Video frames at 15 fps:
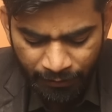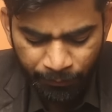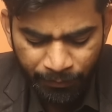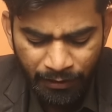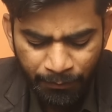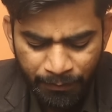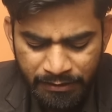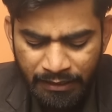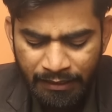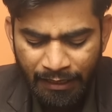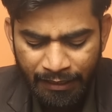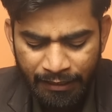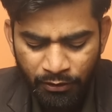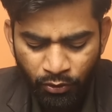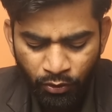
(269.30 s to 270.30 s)
कि भैया बजट
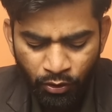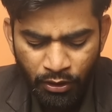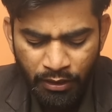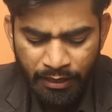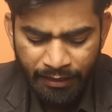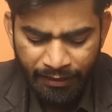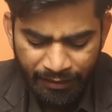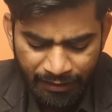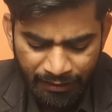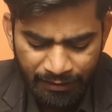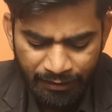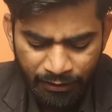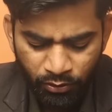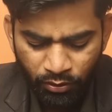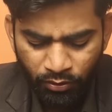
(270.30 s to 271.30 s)
आने दो
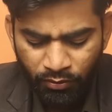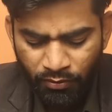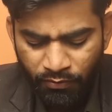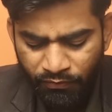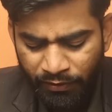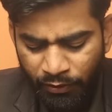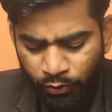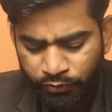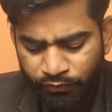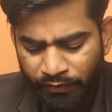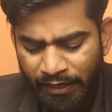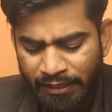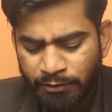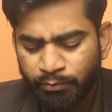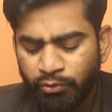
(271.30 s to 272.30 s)
निकलने दो फिर कुछ
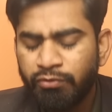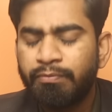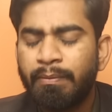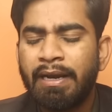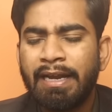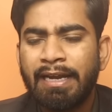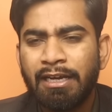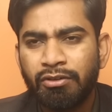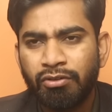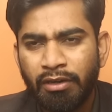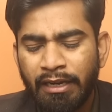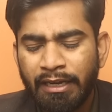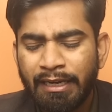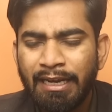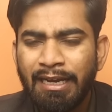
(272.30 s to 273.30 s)
फ्रेश मूव बनेंगे तो
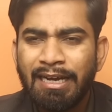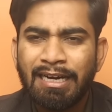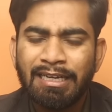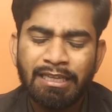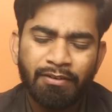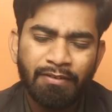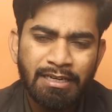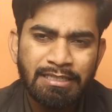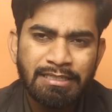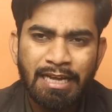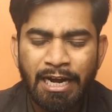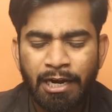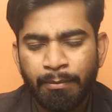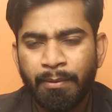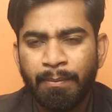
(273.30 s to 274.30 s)
लेंगे अदरवाइज
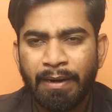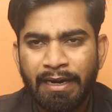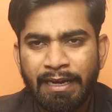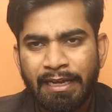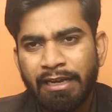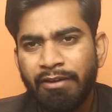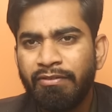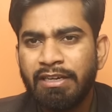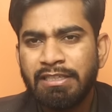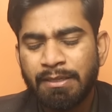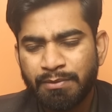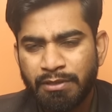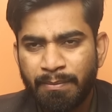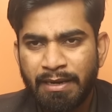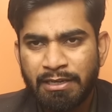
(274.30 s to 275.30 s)
साइड में बैठेंगे वही
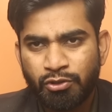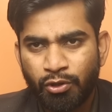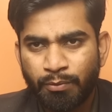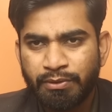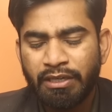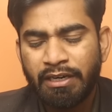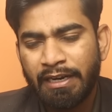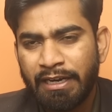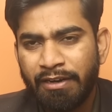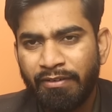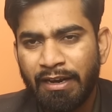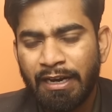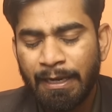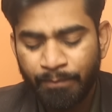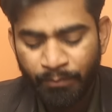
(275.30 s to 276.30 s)
सबसे बेस्ट ऑप्शन रहने
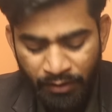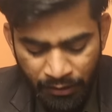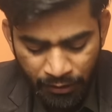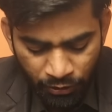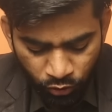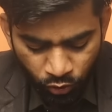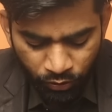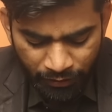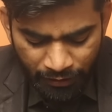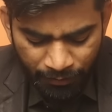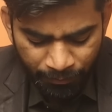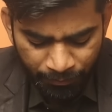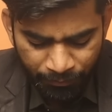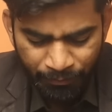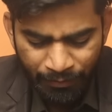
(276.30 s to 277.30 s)
वाला है तो
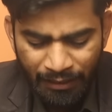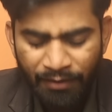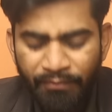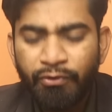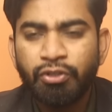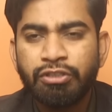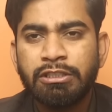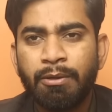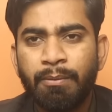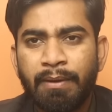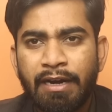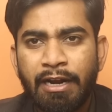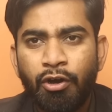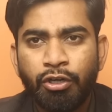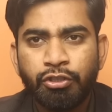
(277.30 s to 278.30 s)
ये मेरा व्यू उस समय
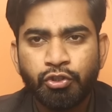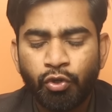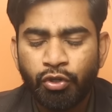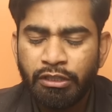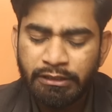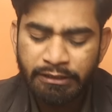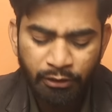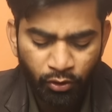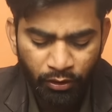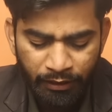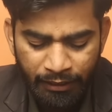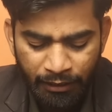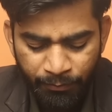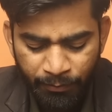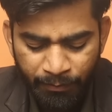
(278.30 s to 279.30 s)
बन रहा है और सोनी जी को
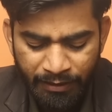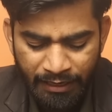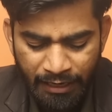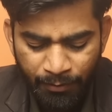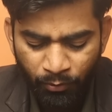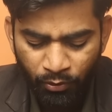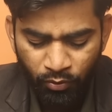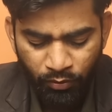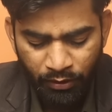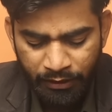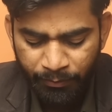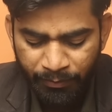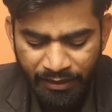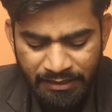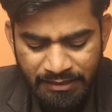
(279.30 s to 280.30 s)
लेकर भी मैं यही बोलूंगा
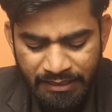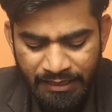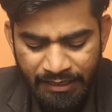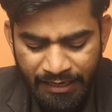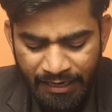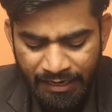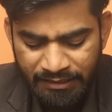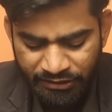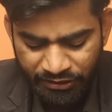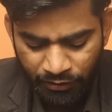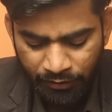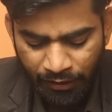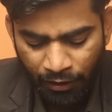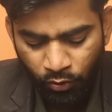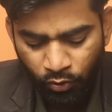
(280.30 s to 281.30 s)
कि भैया जी के
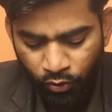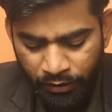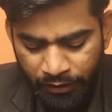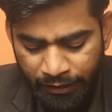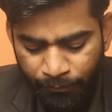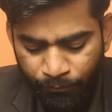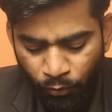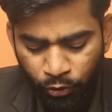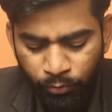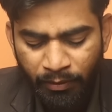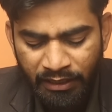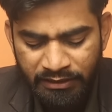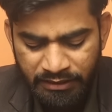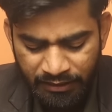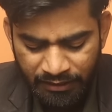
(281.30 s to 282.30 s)
शेयर धारकों के लिए एक बहुत
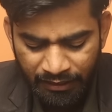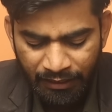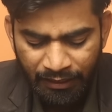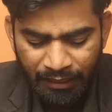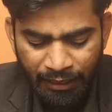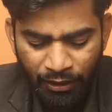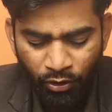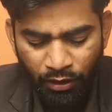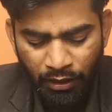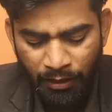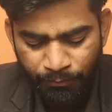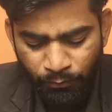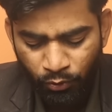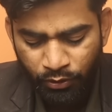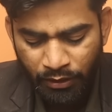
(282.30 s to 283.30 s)
बड़ा झटका लगाए और
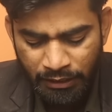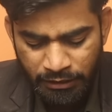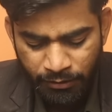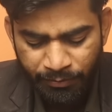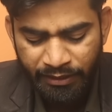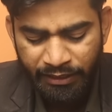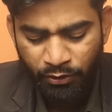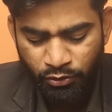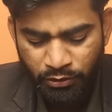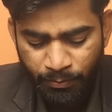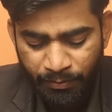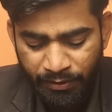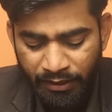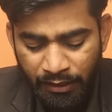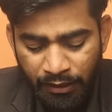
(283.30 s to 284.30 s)
आप लोग कैसे भी करके उसे
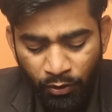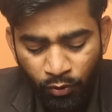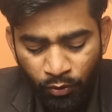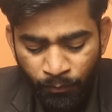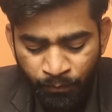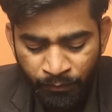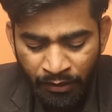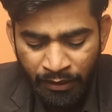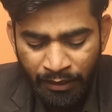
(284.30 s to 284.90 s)
बियर करो